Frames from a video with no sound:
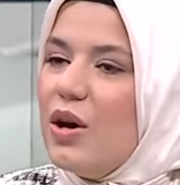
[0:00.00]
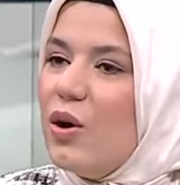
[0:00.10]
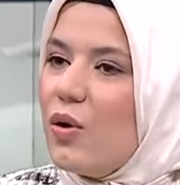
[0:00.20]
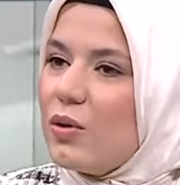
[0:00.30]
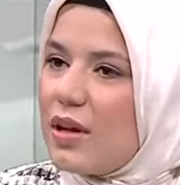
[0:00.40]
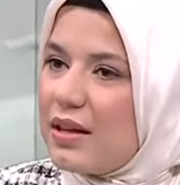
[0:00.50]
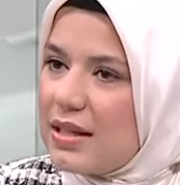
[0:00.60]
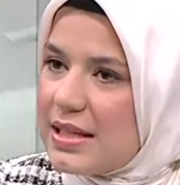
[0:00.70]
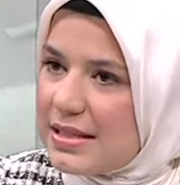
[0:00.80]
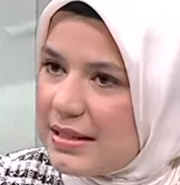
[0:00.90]

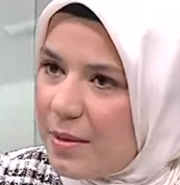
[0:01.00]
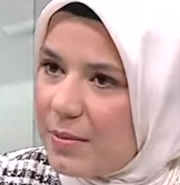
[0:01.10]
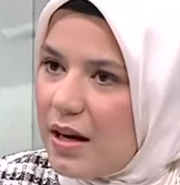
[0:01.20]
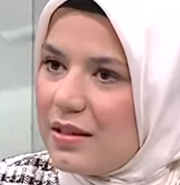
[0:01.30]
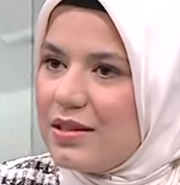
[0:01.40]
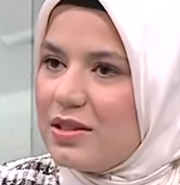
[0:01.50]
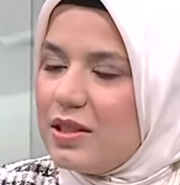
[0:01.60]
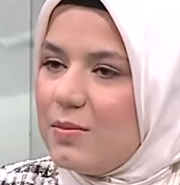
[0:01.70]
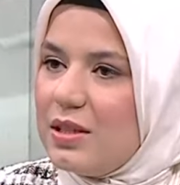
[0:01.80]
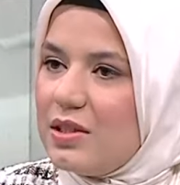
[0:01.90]
Onlarda İslam
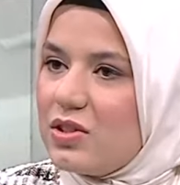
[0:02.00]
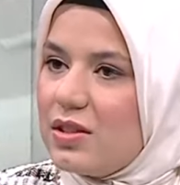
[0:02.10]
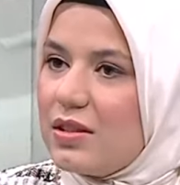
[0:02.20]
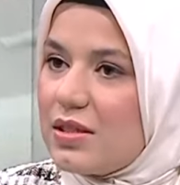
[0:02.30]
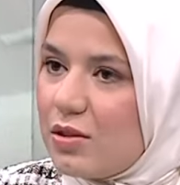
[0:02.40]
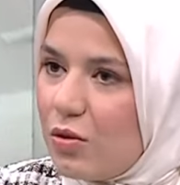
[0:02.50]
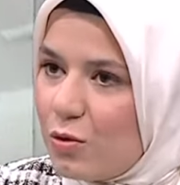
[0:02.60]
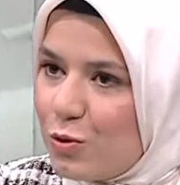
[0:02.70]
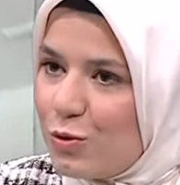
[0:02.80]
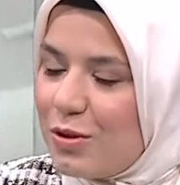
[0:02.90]
kardeşliği bilincini nasıl
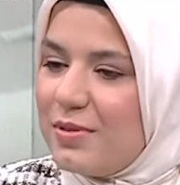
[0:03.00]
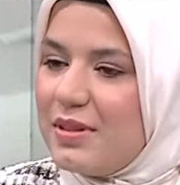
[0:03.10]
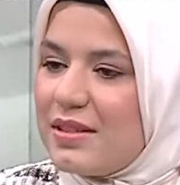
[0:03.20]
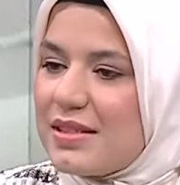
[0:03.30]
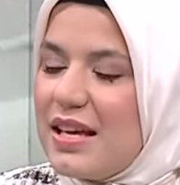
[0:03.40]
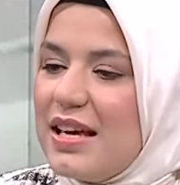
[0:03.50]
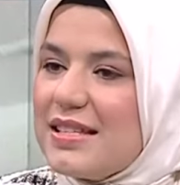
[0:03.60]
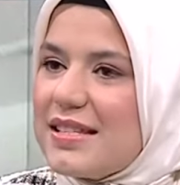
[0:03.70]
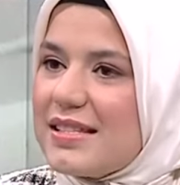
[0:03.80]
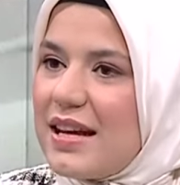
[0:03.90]
oluşturabiliriz?
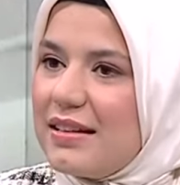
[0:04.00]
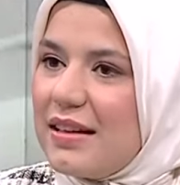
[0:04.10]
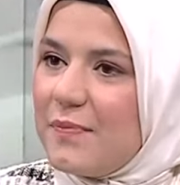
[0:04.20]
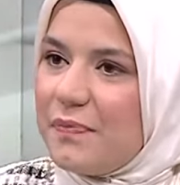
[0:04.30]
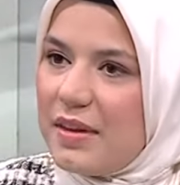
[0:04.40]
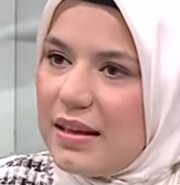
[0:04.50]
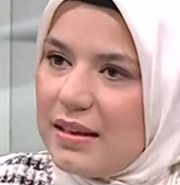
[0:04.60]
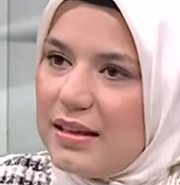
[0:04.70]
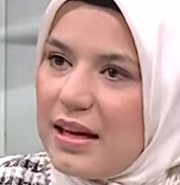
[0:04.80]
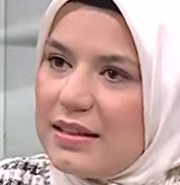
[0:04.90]
Sizler de hem
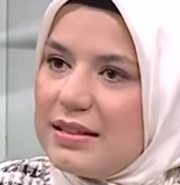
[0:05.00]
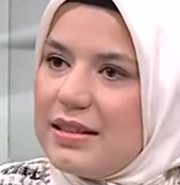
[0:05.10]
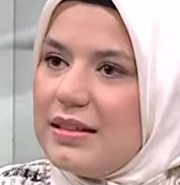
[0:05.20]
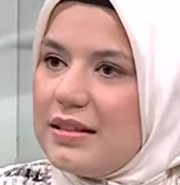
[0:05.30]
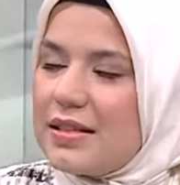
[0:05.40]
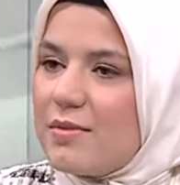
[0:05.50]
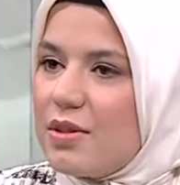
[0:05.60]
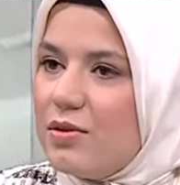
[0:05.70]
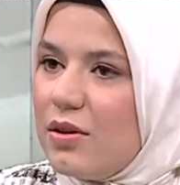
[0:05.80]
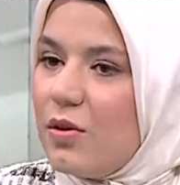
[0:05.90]
e, Diyanet'te din
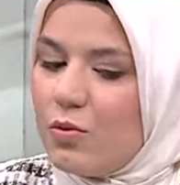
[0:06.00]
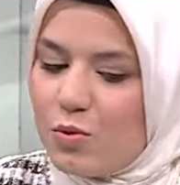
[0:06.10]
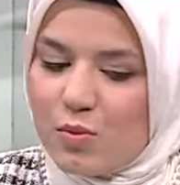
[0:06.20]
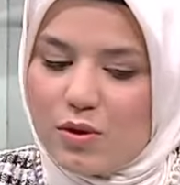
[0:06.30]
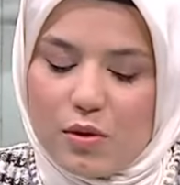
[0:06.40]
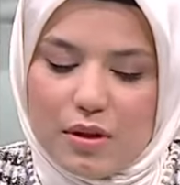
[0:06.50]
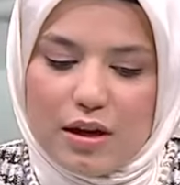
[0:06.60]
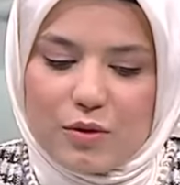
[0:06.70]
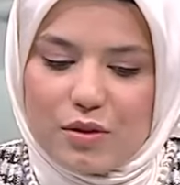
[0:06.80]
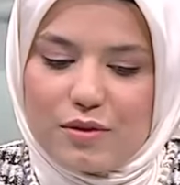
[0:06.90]
hizmet uzmanı
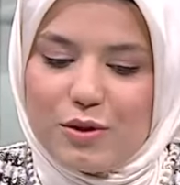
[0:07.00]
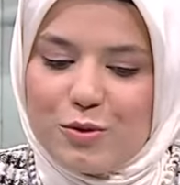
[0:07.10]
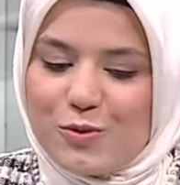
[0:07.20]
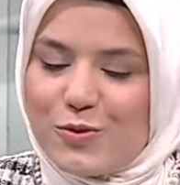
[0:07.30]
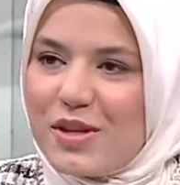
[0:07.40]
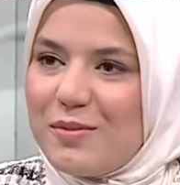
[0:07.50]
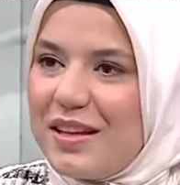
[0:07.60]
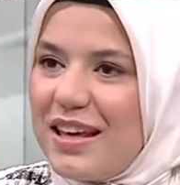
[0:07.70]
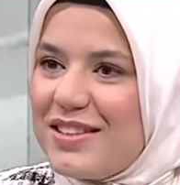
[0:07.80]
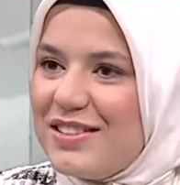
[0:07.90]
olarak görev alıyorsunuz hem de
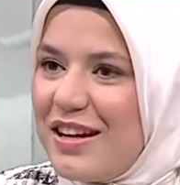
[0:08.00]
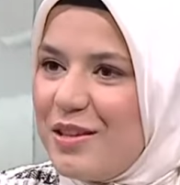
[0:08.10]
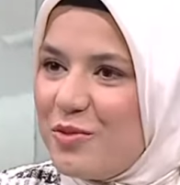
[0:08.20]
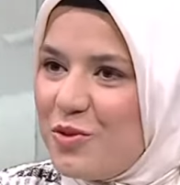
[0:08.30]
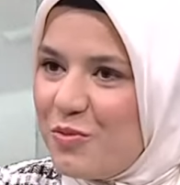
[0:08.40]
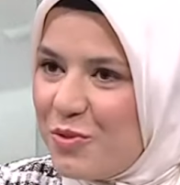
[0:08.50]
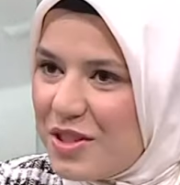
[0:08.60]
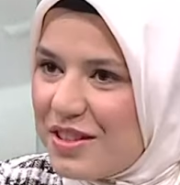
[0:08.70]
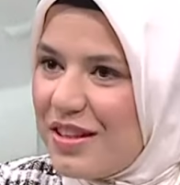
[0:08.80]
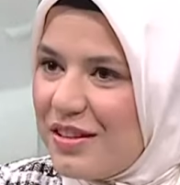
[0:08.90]
gençlerle birçok
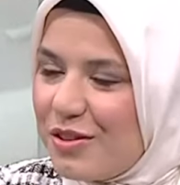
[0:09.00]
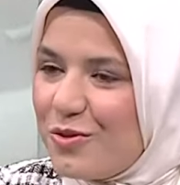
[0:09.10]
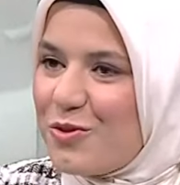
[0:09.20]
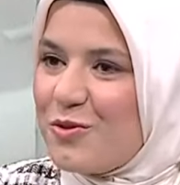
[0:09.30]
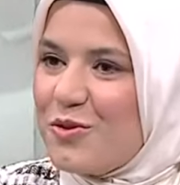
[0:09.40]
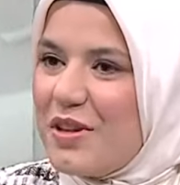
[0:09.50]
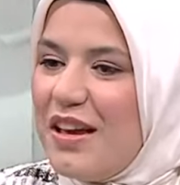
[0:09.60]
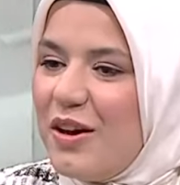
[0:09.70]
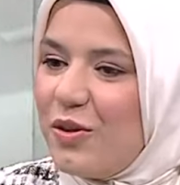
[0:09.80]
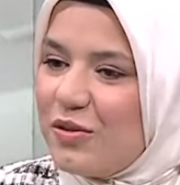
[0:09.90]
projede yer alıyorsunuz.
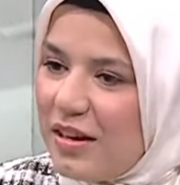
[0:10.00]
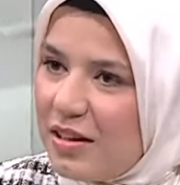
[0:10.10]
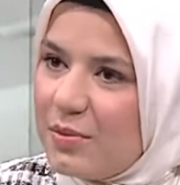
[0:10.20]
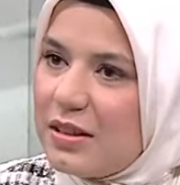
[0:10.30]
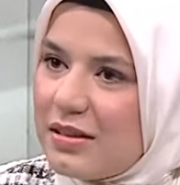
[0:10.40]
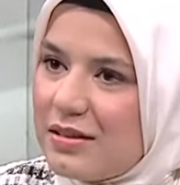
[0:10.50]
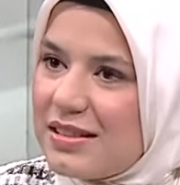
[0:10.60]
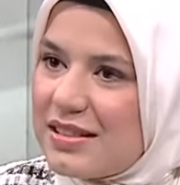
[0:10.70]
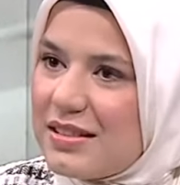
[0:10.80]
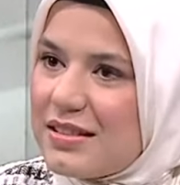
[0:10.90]
Onlarla bir
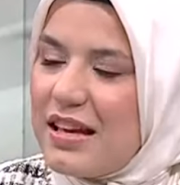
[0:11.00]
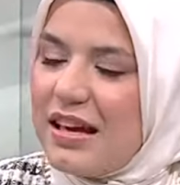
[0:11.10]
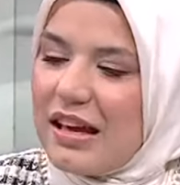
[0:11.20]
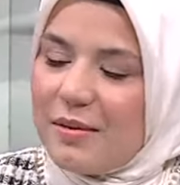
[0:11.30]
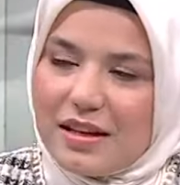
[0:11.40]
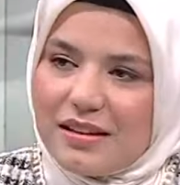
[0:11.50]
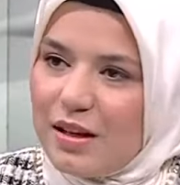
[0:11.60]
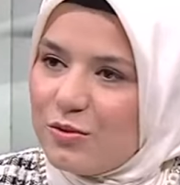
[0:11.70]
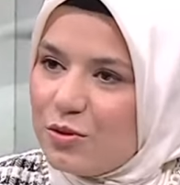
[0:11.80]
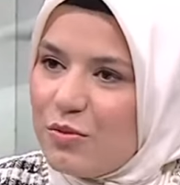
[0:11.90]
aradasınız. Evet. Hem
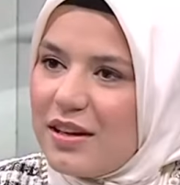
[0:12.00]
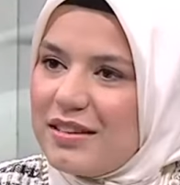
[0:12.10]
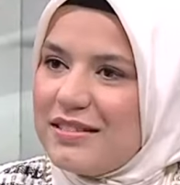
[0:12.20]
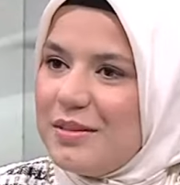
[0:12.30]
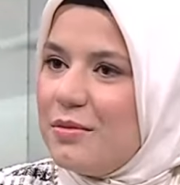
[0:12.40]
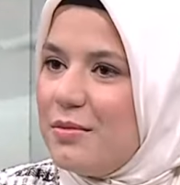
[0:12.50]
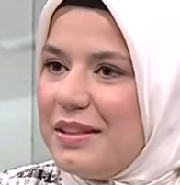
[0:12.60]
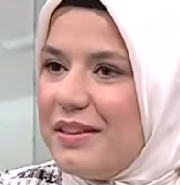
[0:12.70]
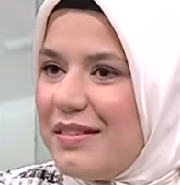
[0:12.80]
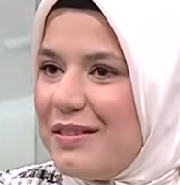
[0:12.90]
genel durum hakkında bir
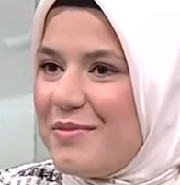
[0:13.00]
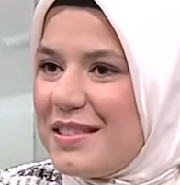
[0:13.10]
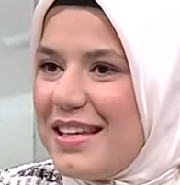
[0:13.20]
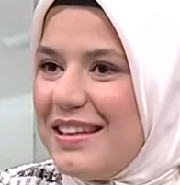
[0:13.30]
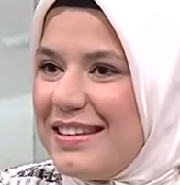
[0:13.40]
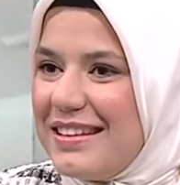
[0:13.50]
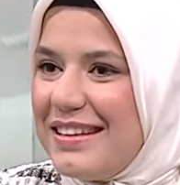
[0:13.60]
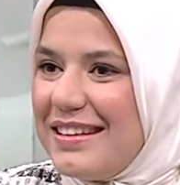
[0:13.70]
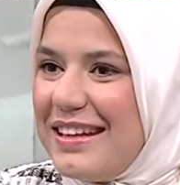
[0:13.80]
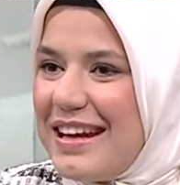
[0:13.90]
bilgi verin bize
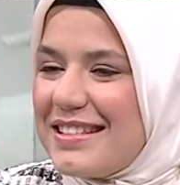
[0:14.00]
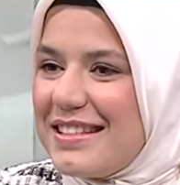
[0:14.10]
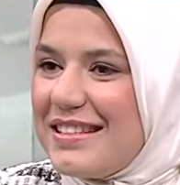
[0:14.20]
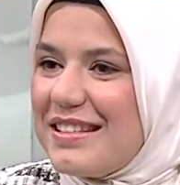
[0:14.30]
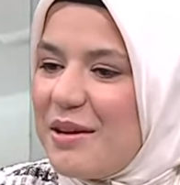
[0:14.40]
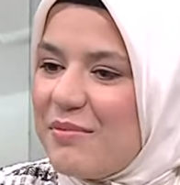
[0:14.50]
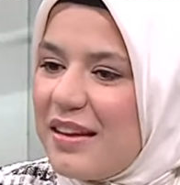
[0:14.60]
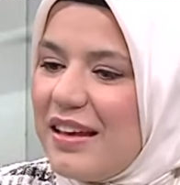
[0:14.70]
e, dilerseniz hem evet.